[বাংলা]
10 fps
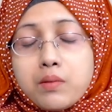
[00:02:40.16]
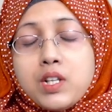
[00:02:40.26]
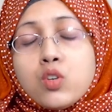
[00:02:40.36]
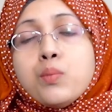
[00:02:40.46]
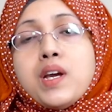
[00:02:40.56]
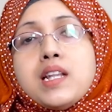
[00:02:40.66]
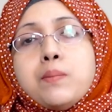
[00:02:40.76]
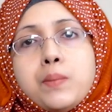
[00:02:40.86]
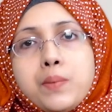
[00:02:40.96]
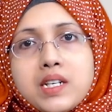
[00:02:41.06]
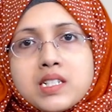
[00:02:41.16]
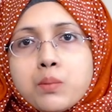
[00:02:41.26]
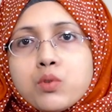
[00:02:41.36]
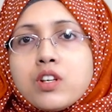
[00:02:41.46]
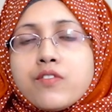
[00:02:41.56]
দীর্ঘমেয়াদী পিপিআই
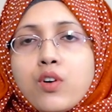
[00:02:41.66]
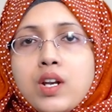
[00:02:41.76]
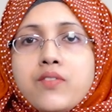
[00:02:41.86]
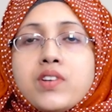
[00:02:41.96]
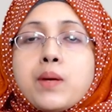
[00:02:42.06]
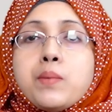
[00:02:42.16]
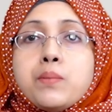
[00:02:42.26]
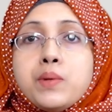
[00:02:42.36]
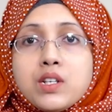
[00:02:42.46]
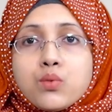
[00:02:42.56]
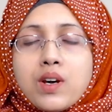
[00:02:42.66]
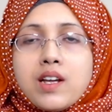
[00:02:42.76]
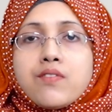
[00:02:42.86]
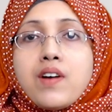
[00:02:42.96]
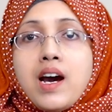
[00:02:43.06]
সেবনের ফলে ভিটামিন বি টুয়েলভ